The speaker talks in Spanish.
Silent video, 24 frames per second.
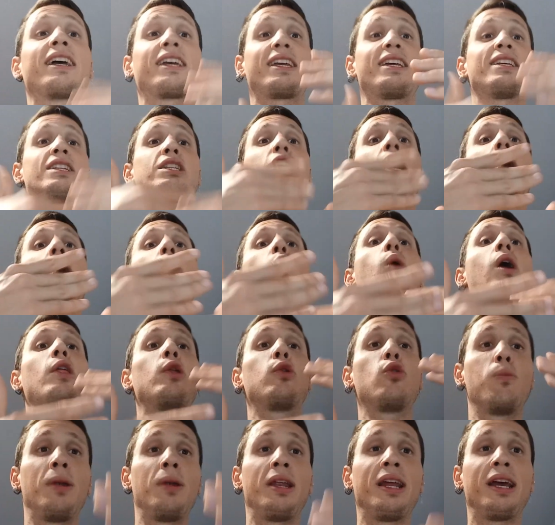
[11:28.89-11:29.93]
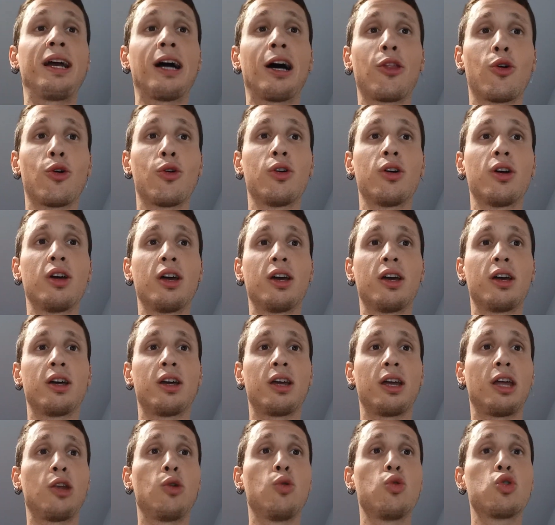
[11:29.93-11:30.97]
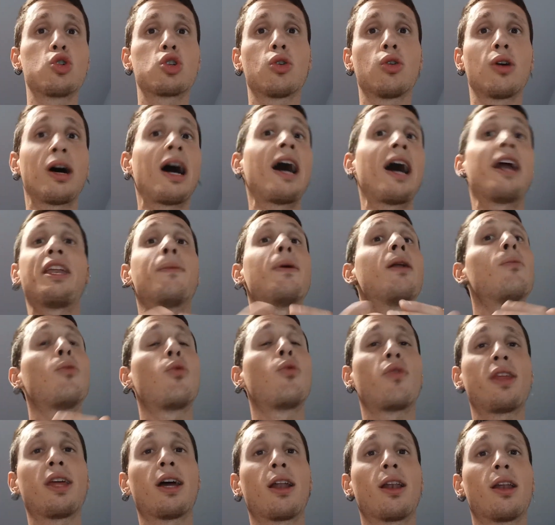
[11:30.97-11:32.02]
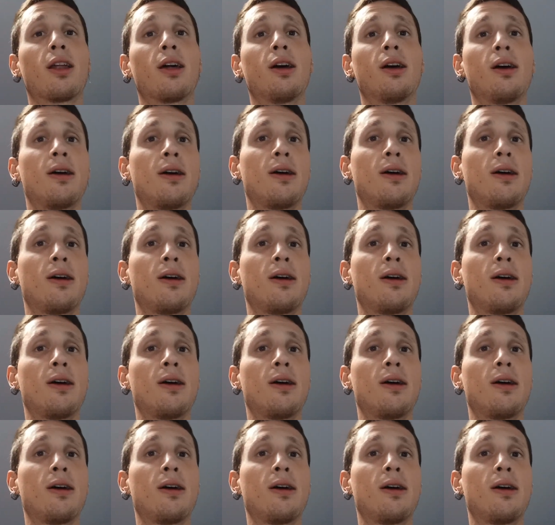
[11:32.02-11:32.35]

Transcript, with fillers: que se ha cuadruplicado en uso a nivel mundial.